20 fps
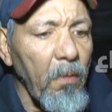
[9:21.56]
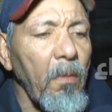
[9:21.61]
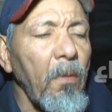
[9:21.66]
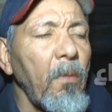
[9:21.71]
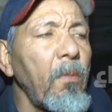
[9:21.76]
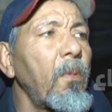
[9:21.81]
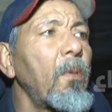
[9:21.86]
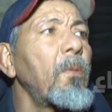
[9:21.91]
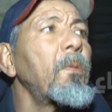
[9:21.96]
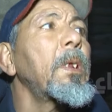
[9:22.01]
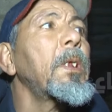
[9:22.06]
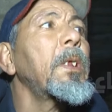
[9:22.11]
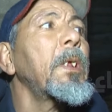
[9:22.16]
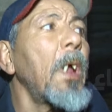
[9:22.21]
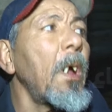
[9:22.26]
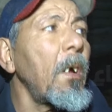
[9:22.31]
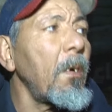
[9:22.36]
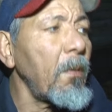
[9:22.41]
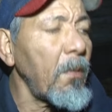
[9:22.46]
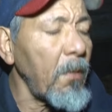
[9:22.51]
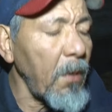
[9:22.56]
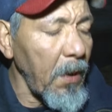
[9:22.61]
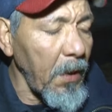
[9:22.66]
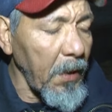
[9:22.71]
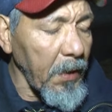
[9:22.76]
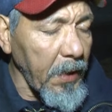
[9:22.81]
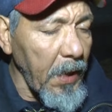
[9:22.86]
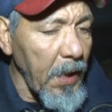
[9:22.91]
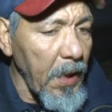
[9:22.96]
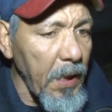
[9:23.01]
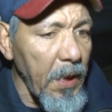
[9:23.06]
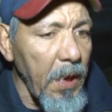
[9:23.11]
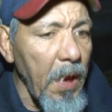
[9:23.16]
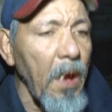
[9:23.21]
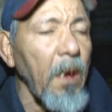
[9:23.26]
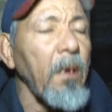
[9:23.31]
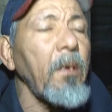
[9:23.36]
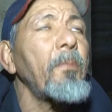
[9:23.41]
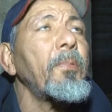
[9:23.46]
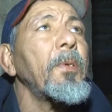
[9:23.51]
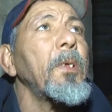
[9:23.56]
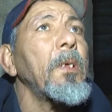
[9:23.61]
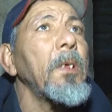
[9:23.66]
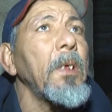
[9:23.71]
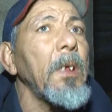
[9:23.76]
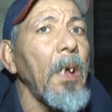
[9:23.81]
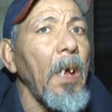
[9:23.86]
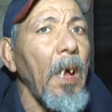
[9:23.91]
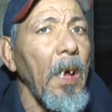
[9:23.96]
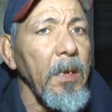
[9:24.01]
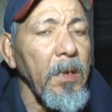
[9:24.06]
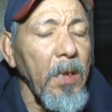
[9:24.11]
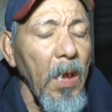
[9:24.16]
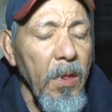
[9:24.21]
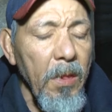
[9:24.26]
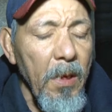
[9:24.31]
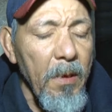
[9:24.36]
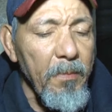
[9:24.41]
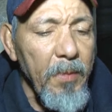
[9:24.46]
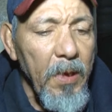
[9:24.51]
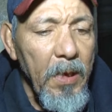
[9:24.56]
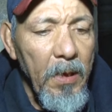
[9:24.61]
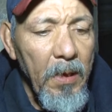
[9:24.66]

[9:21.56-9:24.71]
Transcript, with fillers: وولدي هو كاري هكا بحيط الام